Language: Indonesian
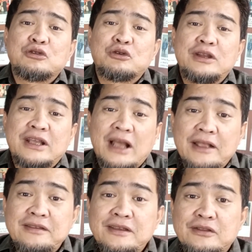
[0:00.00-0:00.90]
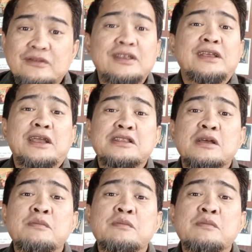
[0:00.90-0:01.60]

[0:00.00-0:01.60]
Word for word: untuk dikaji gitu sehingga kita